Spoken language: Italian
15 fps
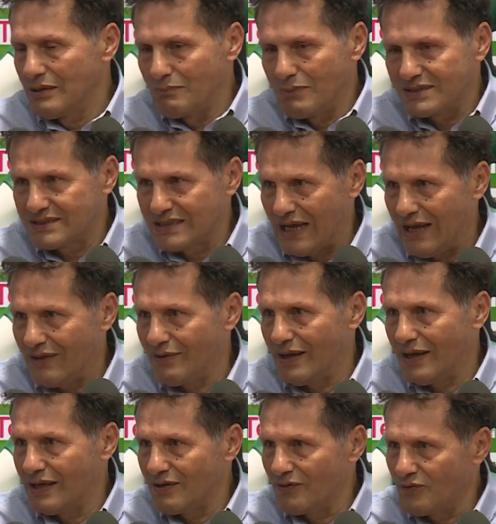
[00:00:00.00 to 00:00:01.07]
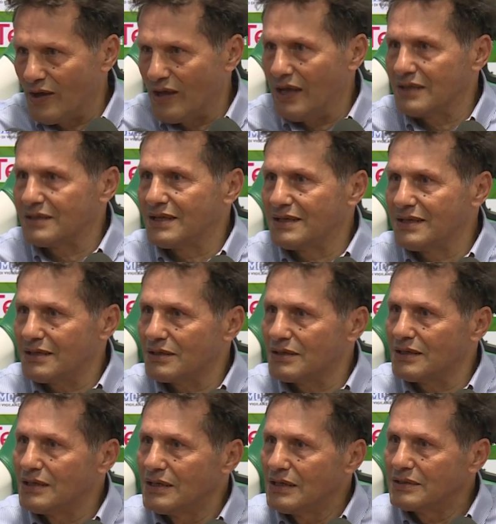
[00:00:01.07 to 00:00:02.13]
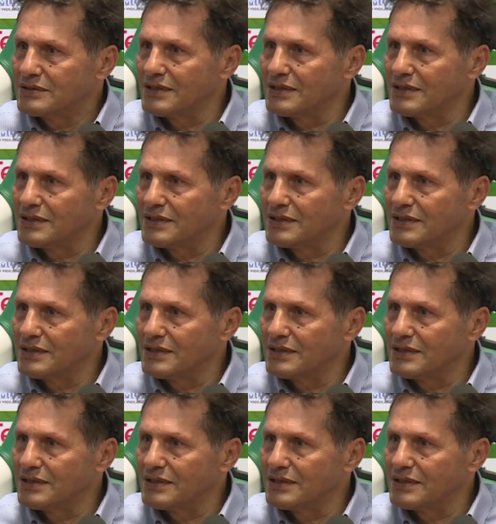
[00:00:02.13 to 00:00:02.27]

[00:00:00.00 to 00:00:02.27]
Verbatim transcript: Bastava a, a tenere,